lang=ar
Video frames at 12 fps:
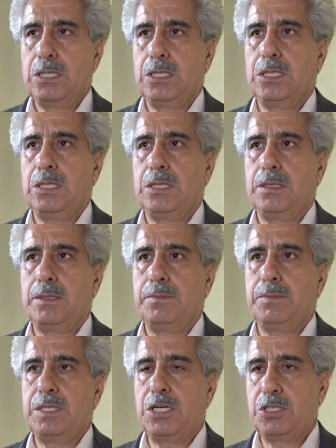آه،
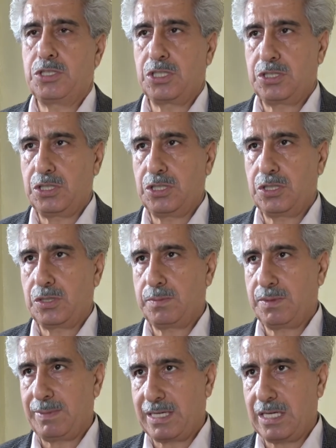من الجدير
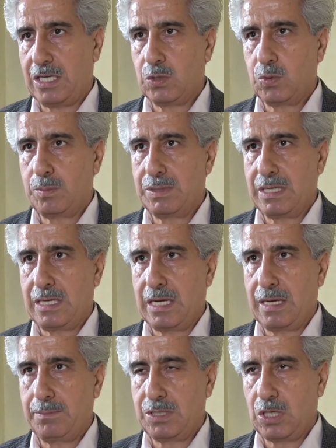بمكان ومن
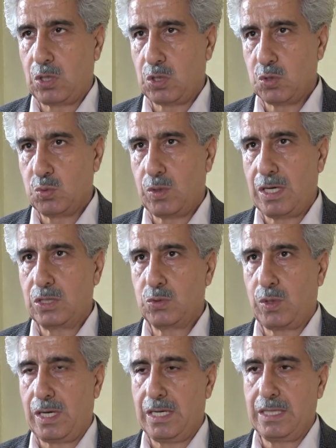الأهمية القصوى أن
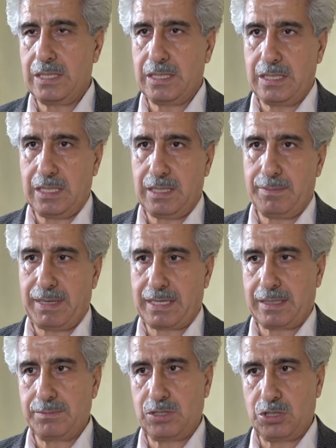يحال إلى
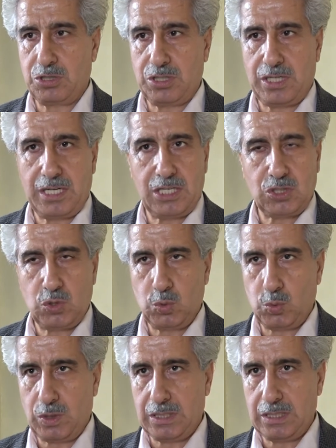محكمة الجنايات
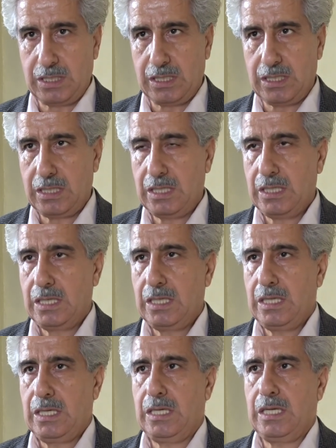الدولية
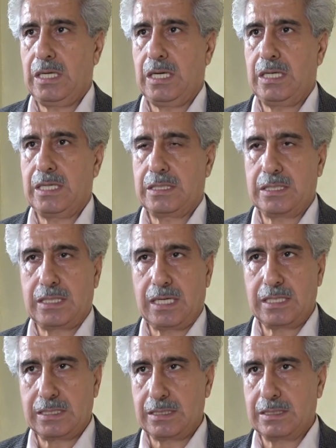التي
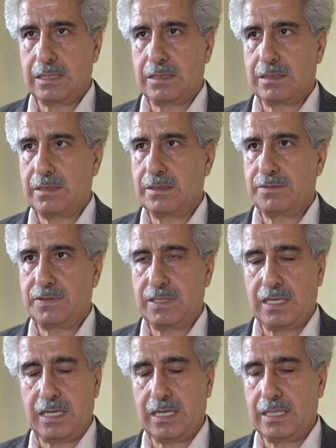تأسست في
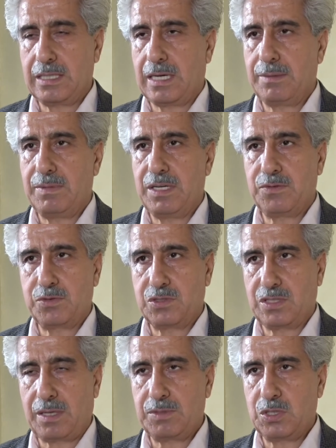لاهاي عام
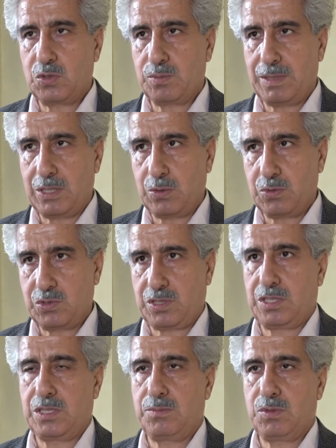
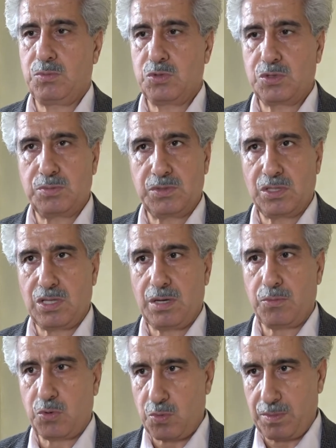1998 بموجب
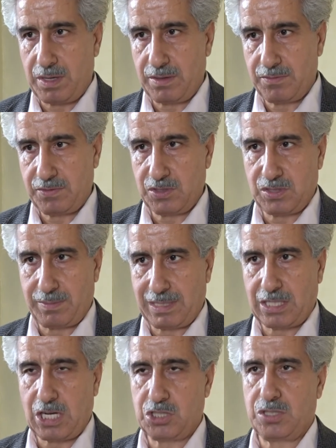نظام روما في
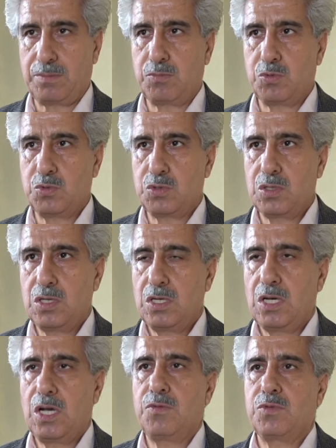17 تموز
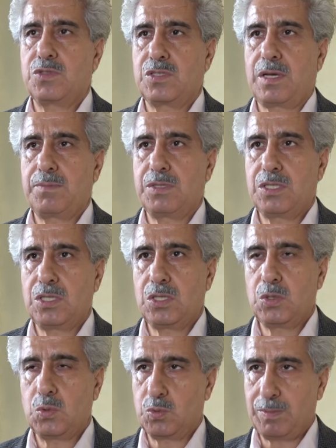
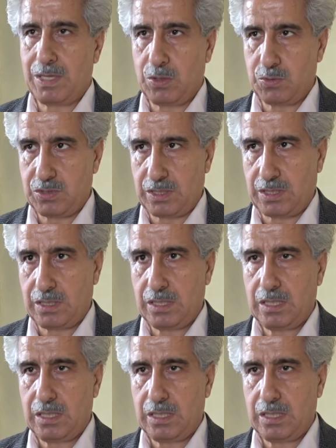1998